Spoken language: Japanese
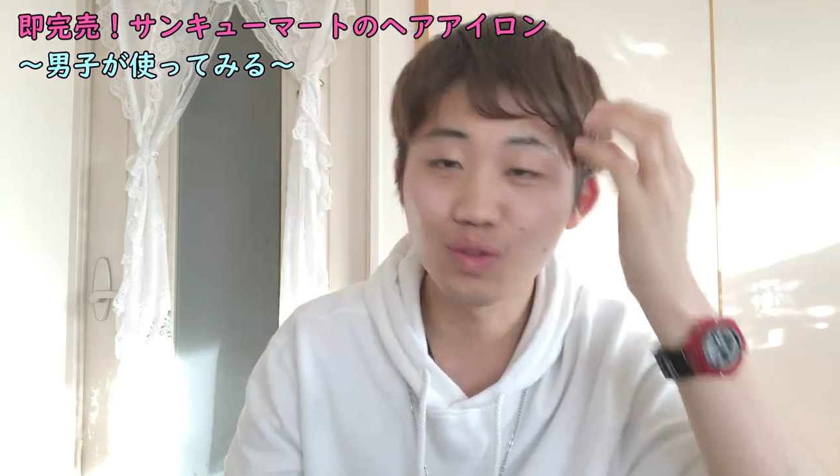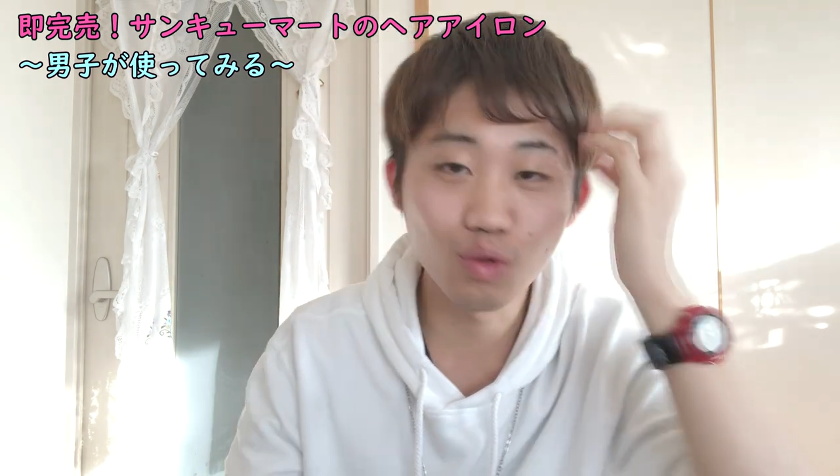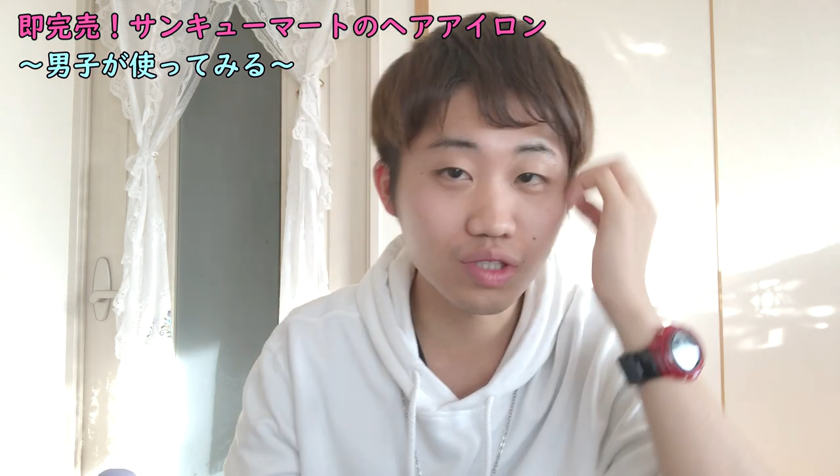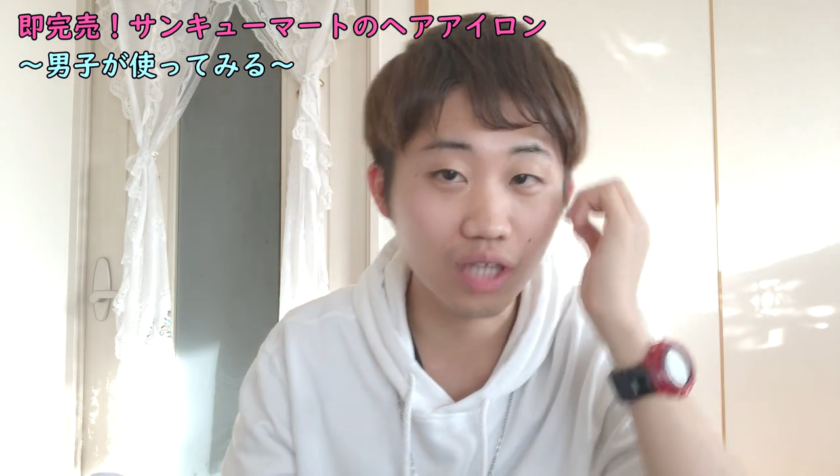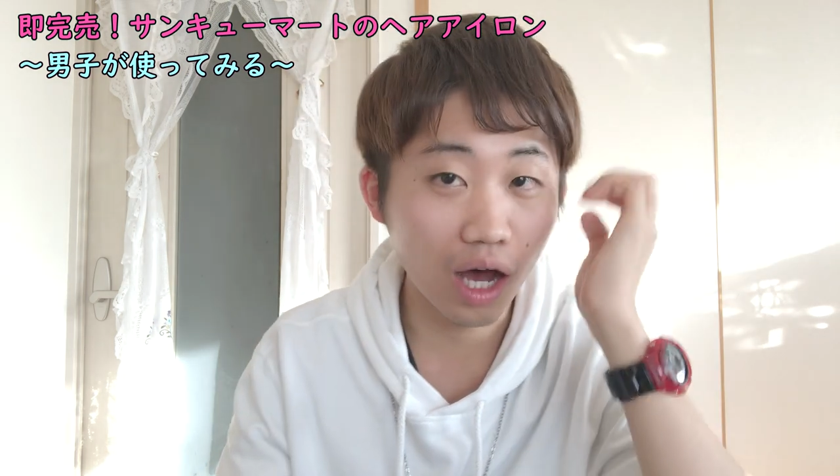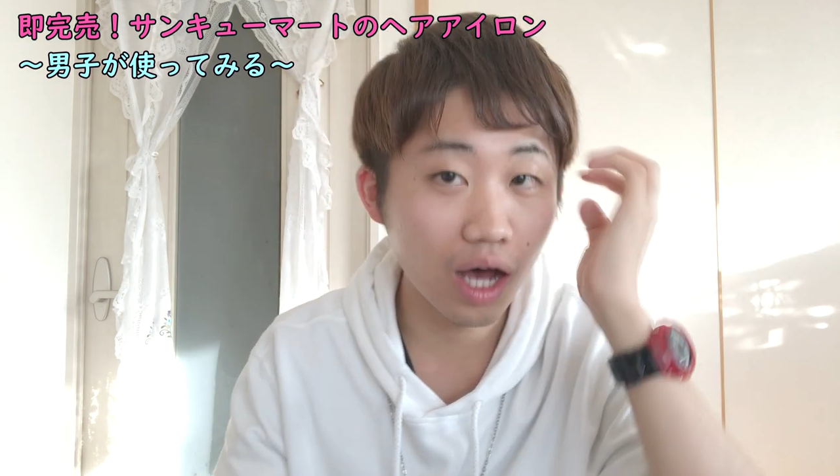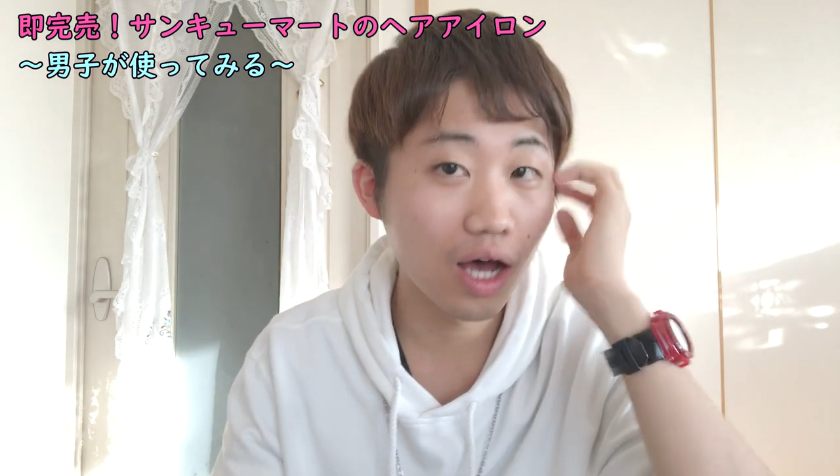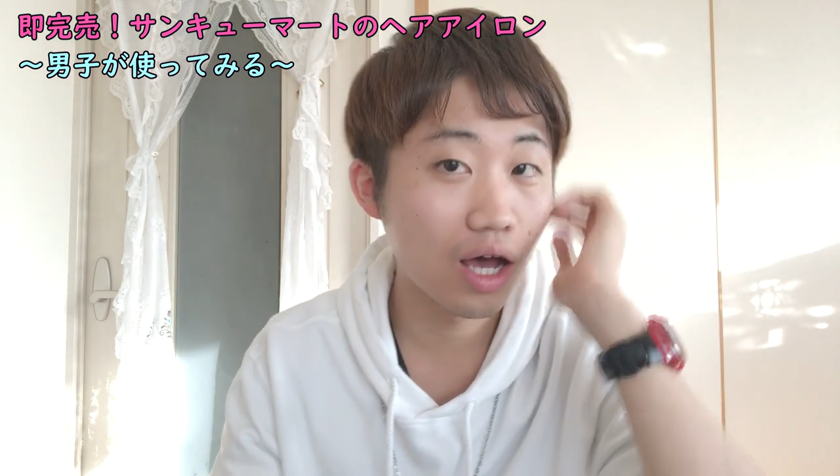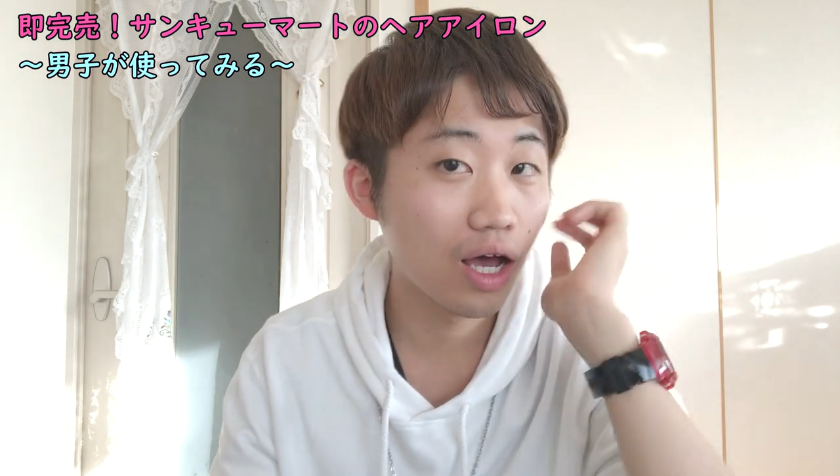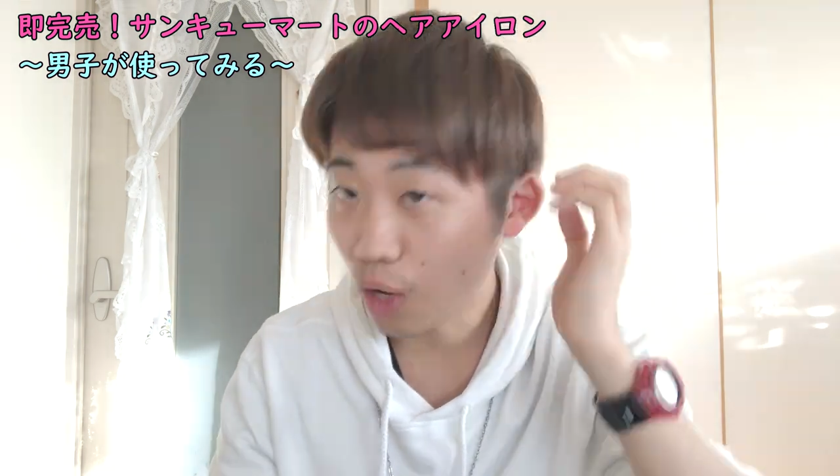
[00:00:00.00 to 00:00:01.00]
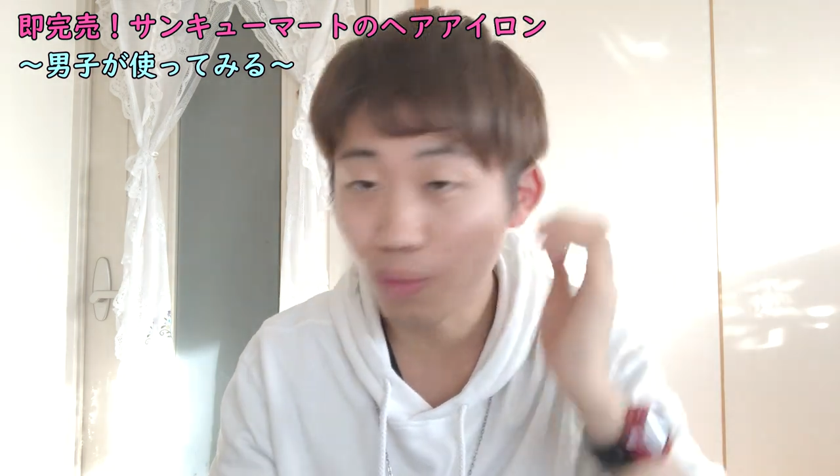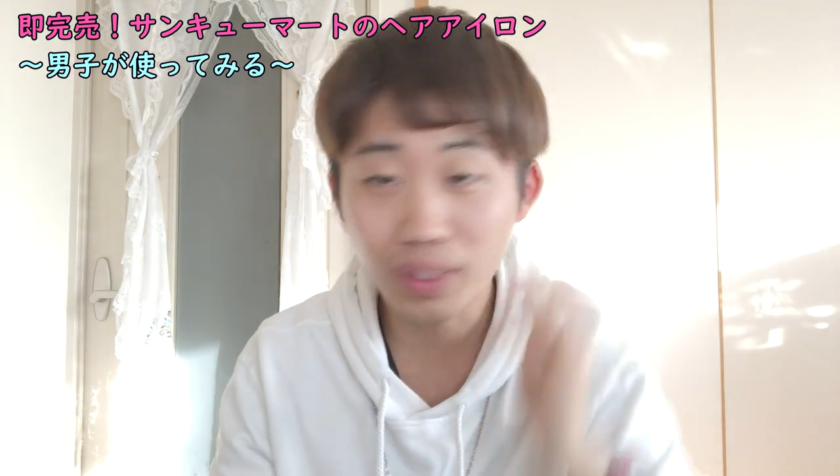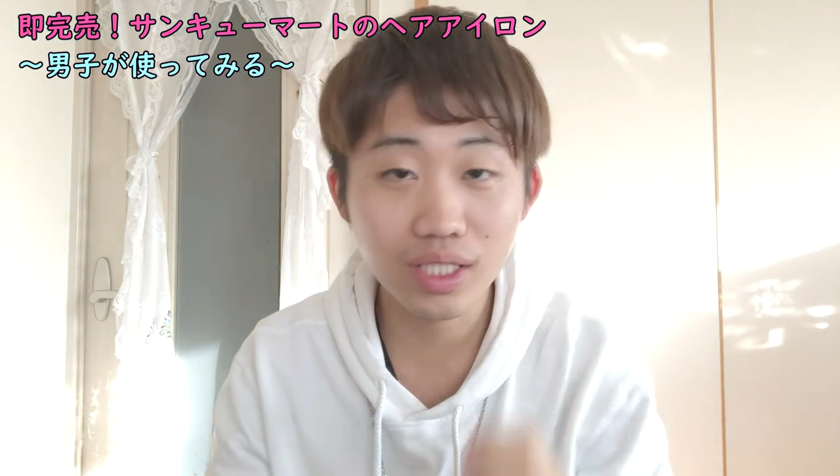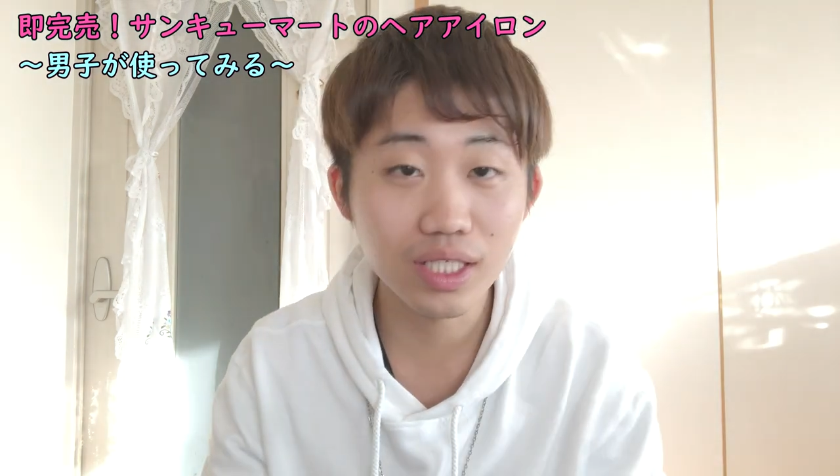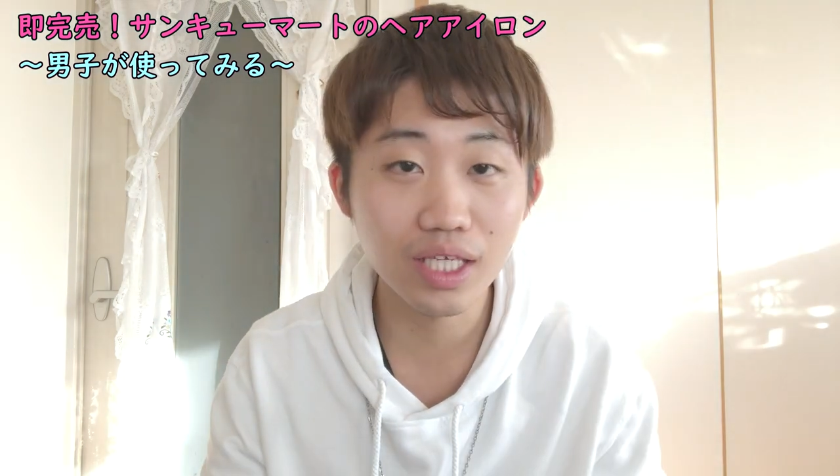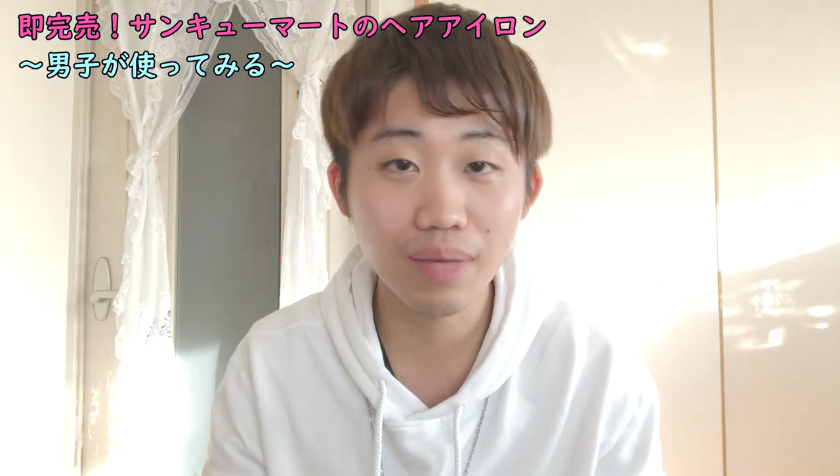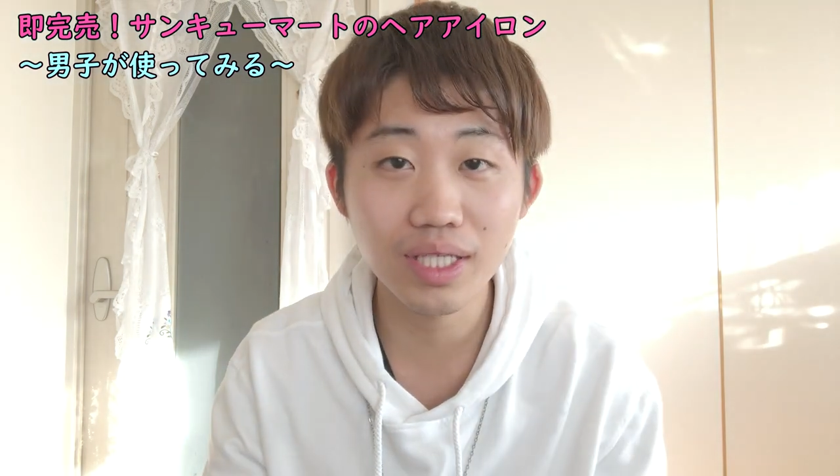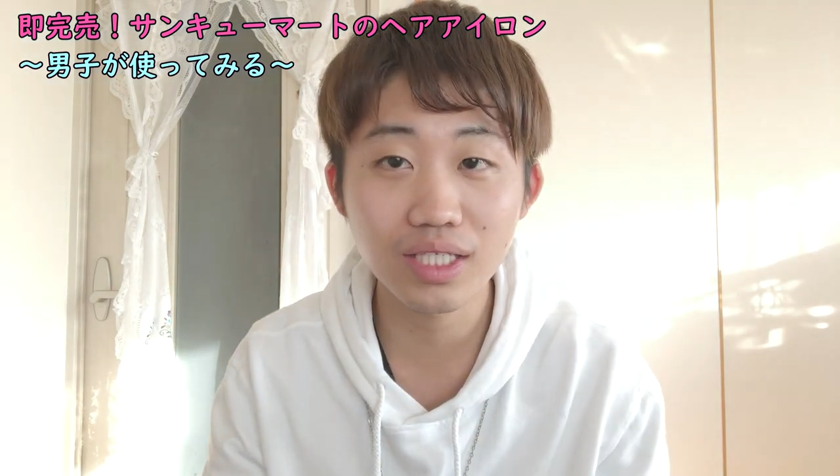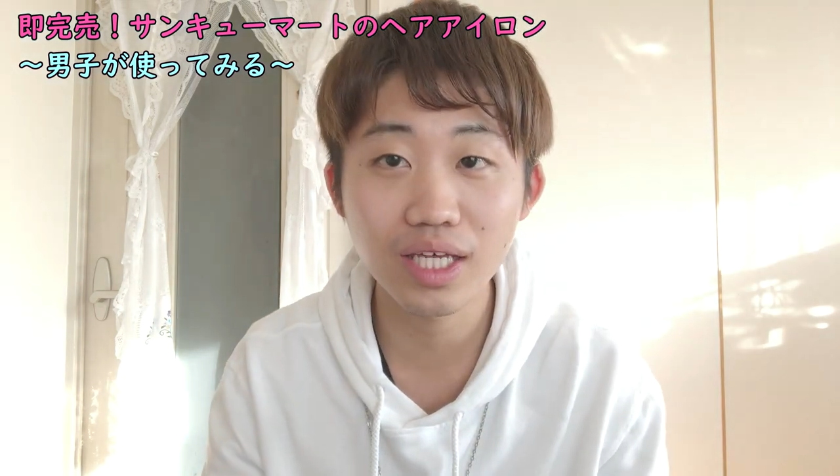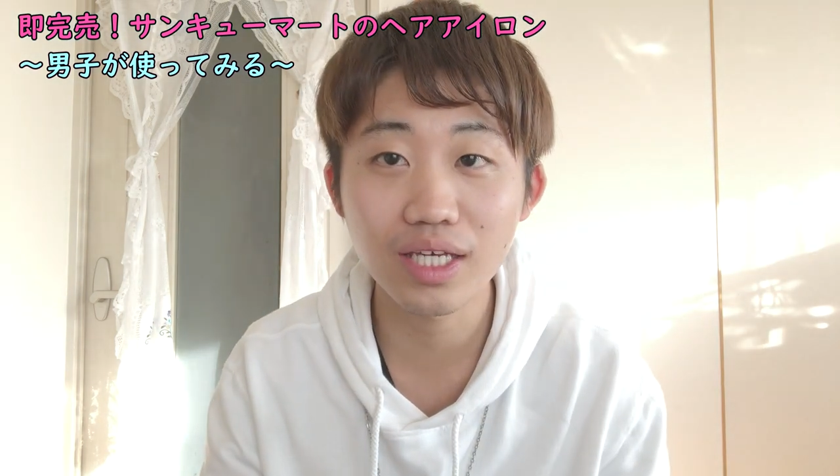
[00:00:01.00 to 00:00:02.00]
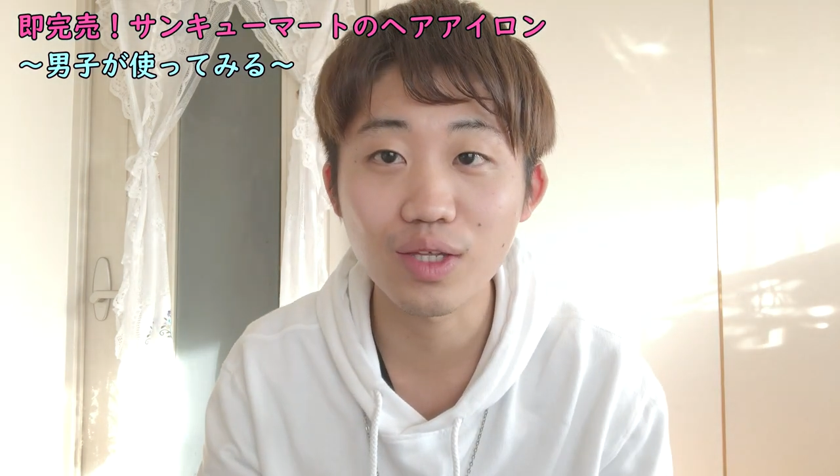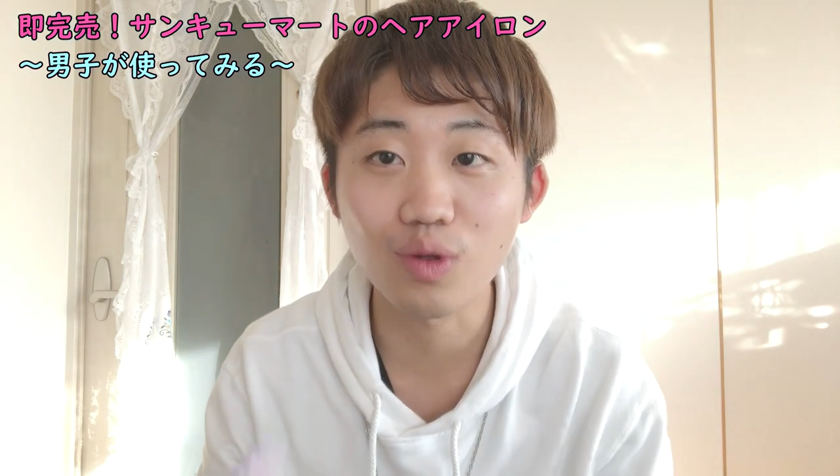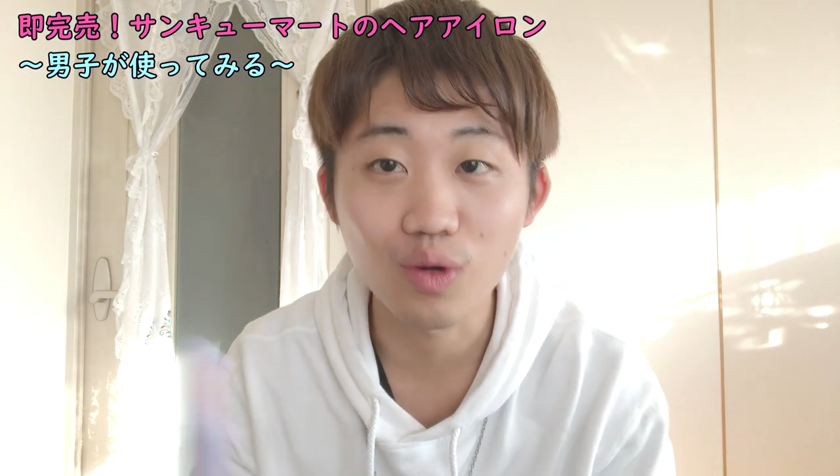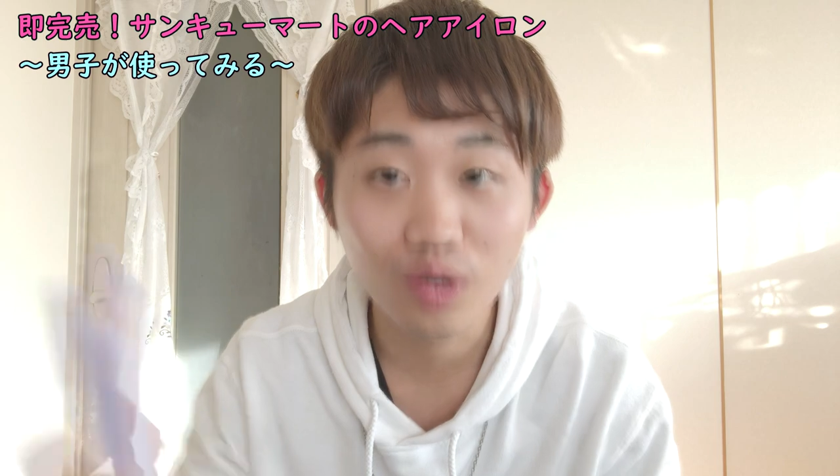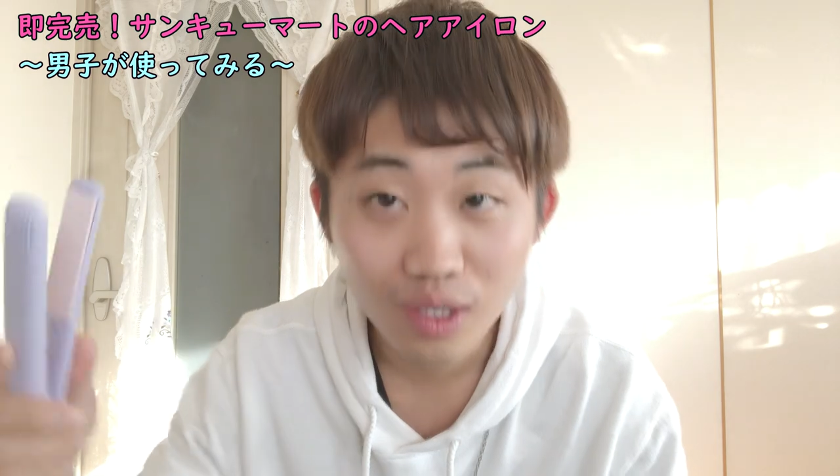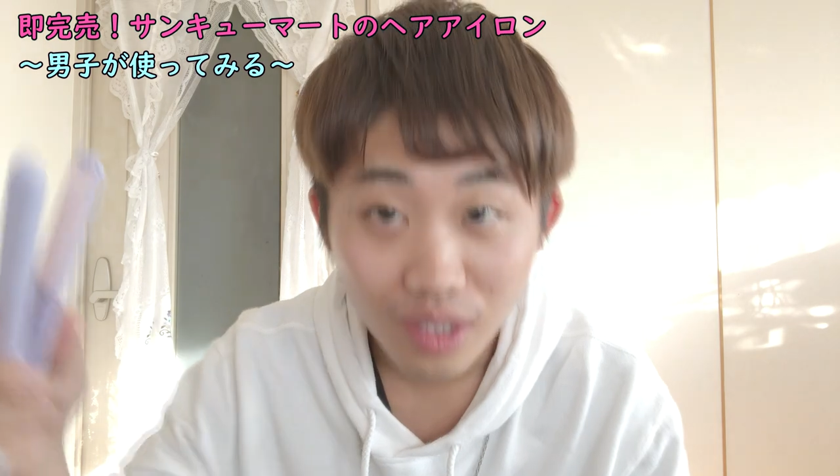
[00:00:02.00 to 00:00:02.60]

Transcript: どうすか顔別にイケメンじゃないけど